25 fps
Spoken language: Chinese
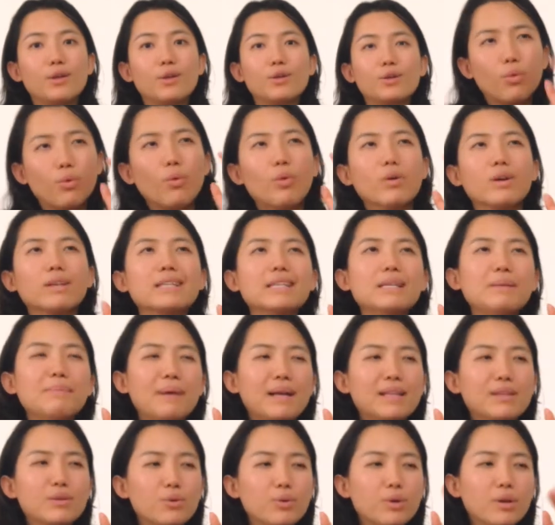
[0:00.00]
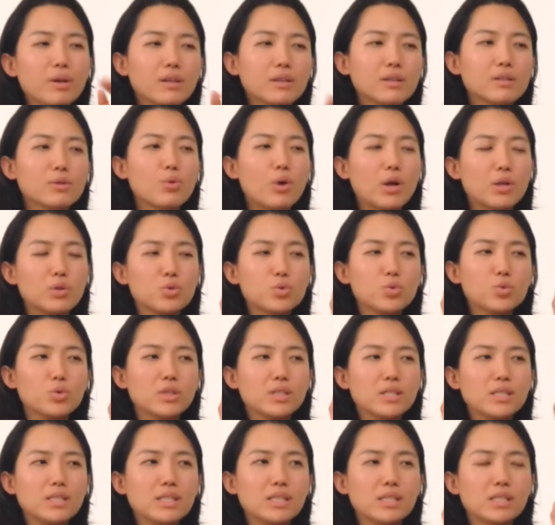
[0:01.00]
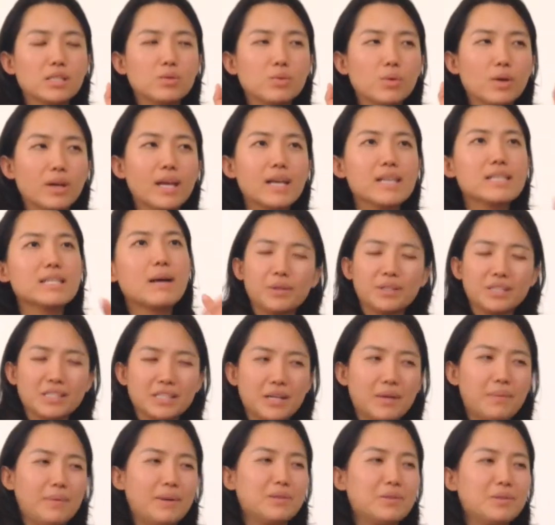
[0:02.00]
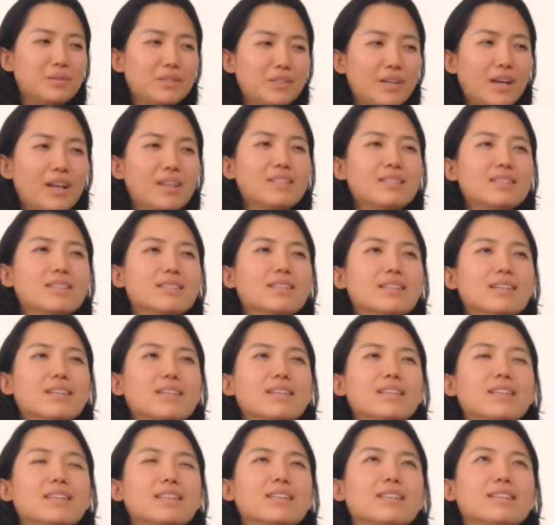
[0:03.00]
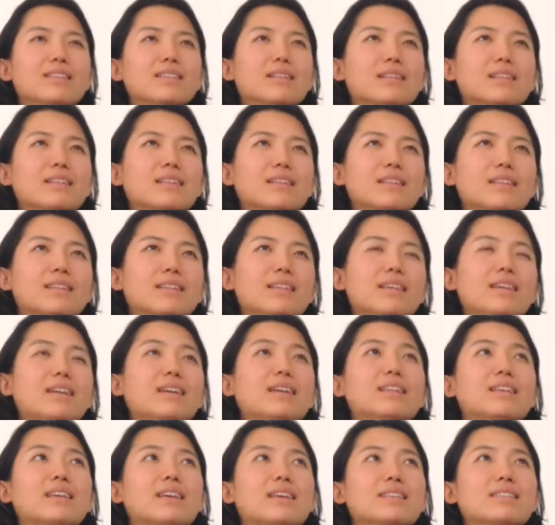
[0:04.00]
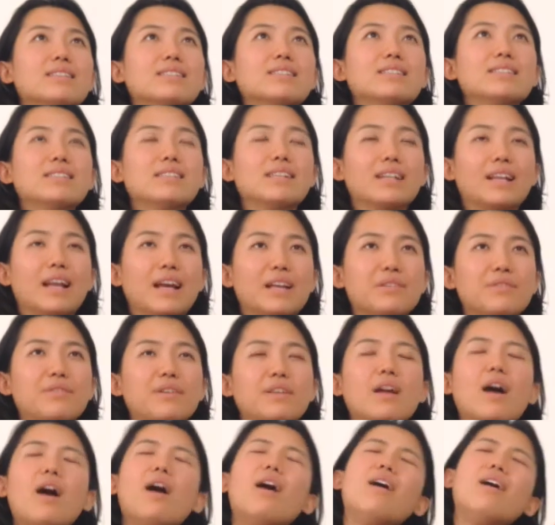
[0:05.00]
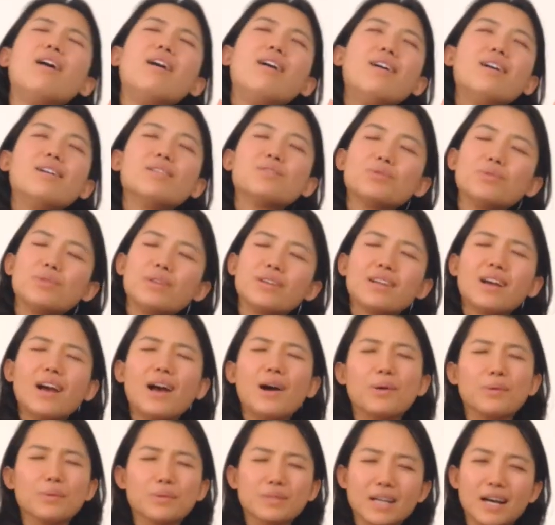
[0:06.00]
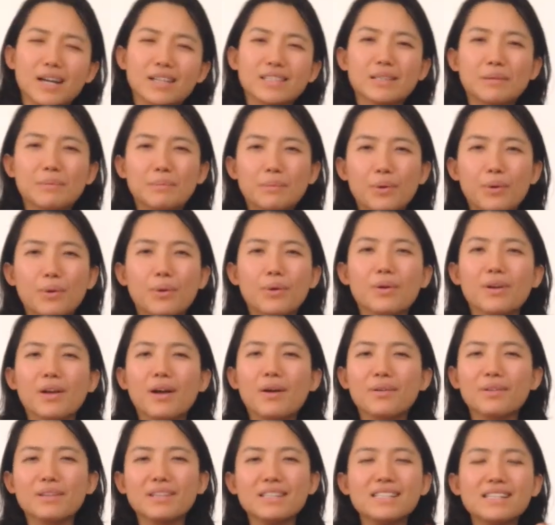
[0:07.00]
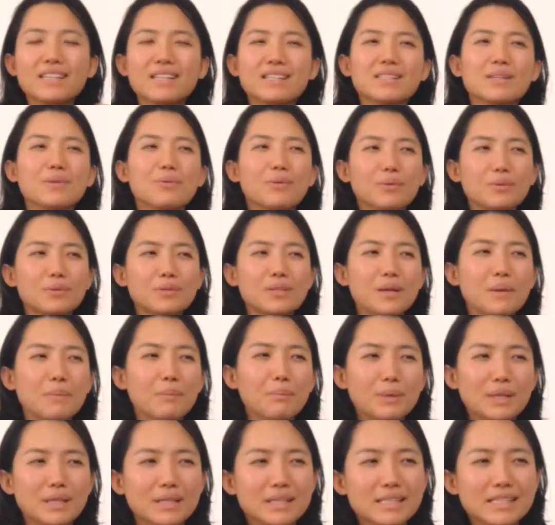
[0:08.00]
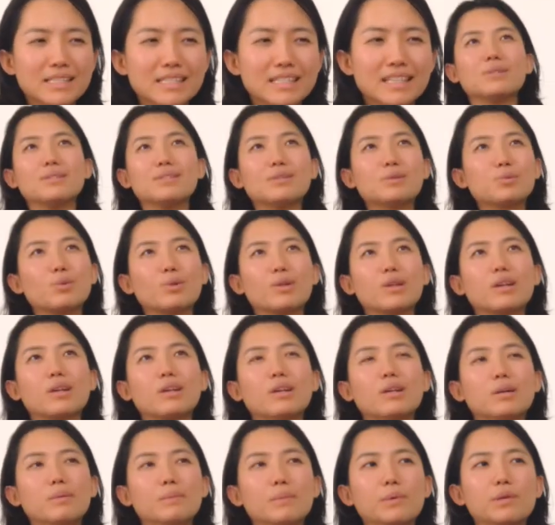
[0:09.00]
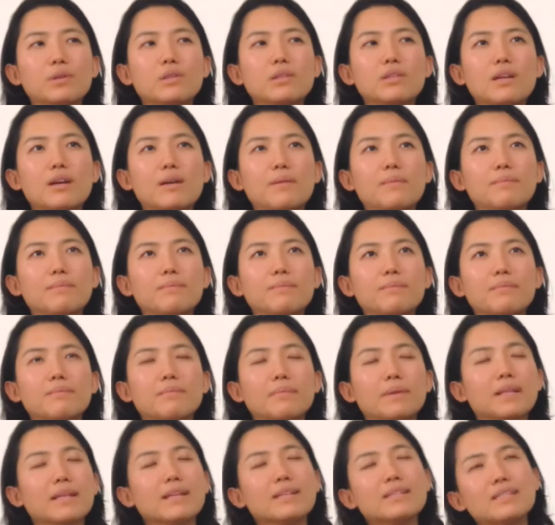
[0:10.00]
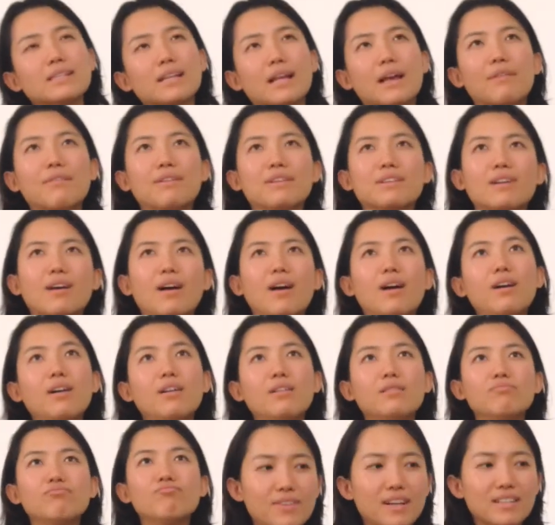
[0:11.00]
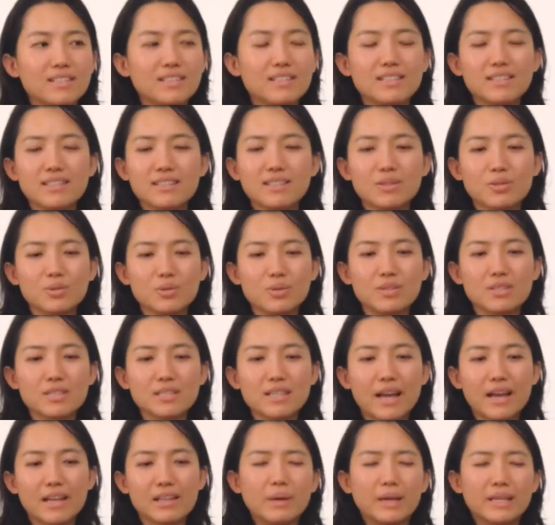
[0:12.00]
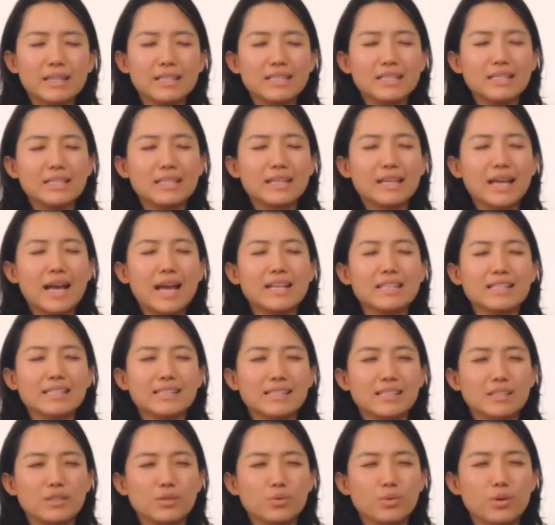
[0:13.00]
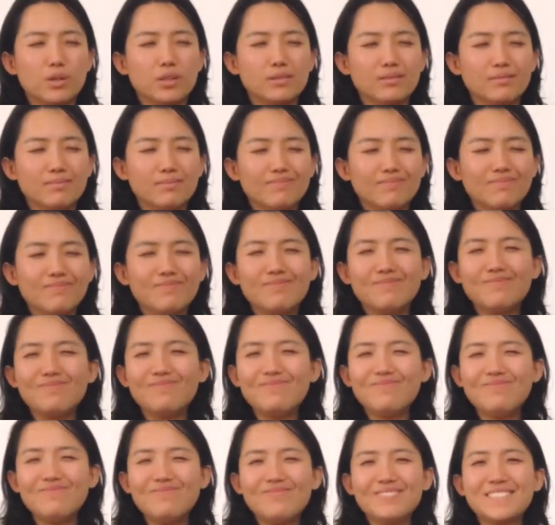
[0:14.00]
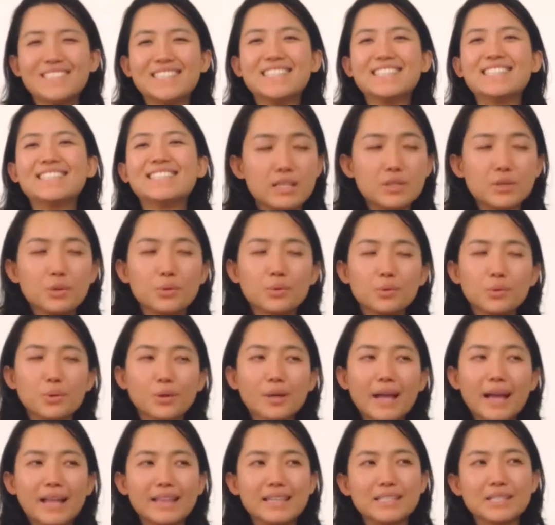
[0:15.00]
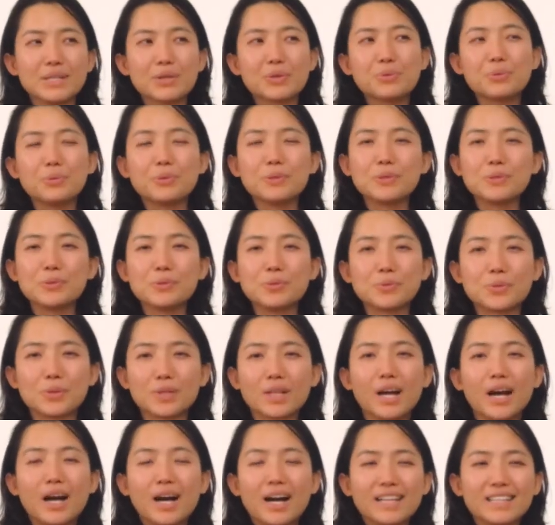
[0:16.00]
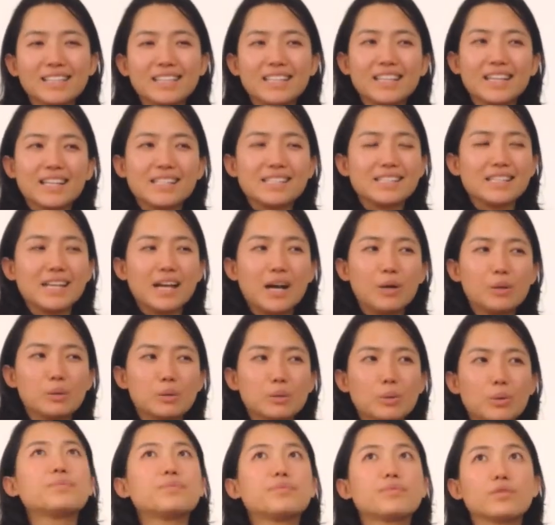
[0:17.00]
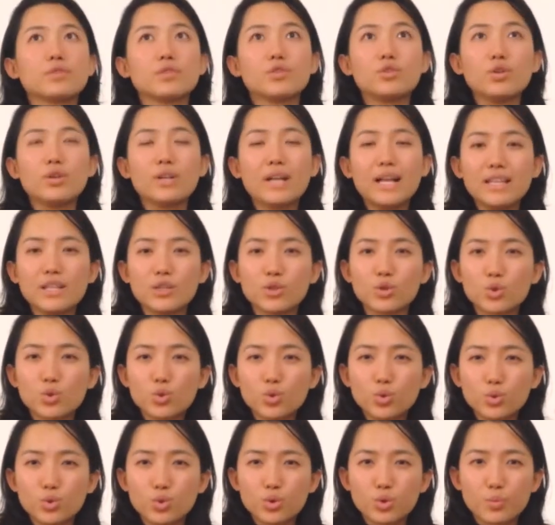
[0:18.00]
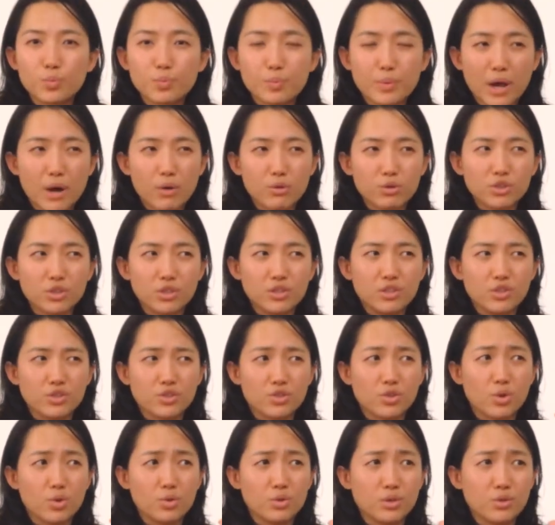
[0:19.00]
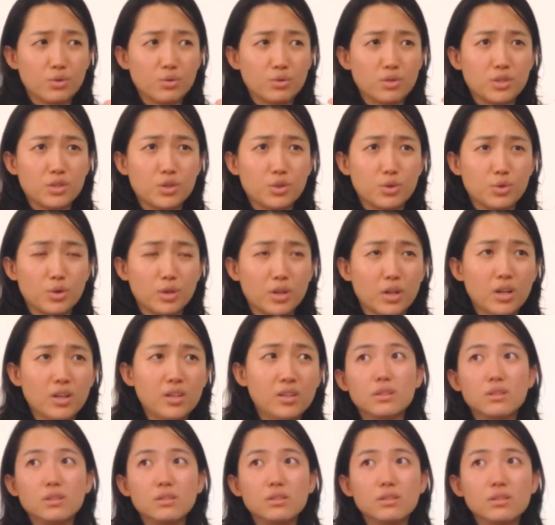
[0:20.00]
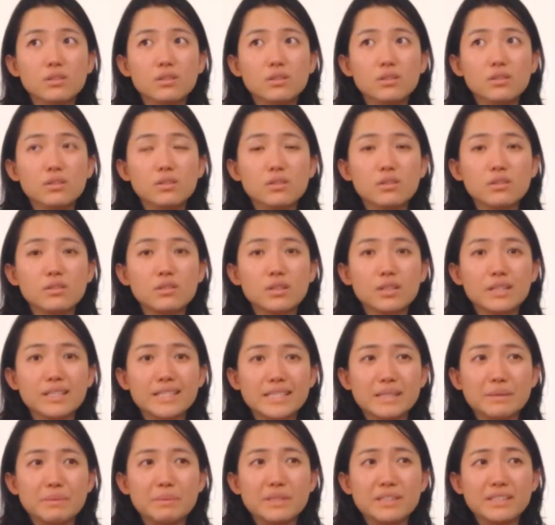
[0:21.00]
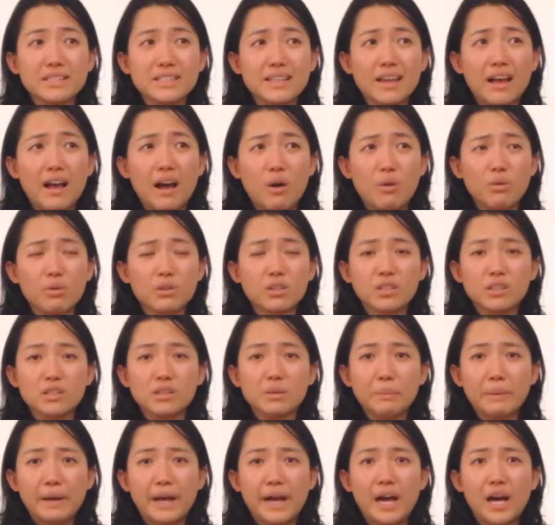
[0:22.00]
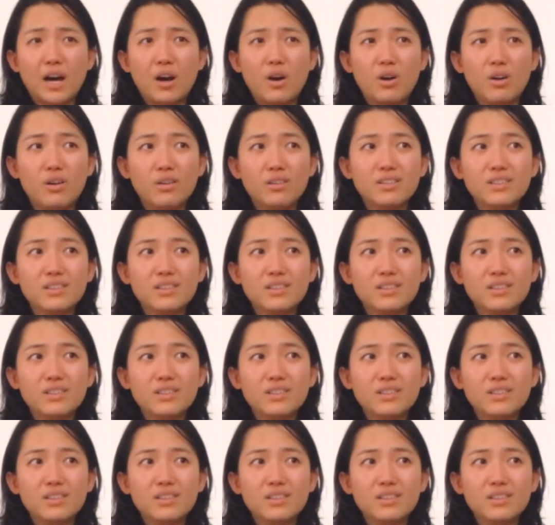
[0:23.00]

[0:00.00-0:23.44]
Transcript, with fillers: 我一般都会关注新闻，看一下，你知道吗？就像是第二天醒来就发现啊，做了一个好长的梦，哦，然后一切的生活都是很平静，只是做了一个噩梦。但每天醒来发现啊，发生真的存在。每次看新闻，嗯，有时候看那些故事就觉得啊，天哪，心好痛。就看到数据飙升的时候，你就真的觉得这个疾病真的好可怕哦。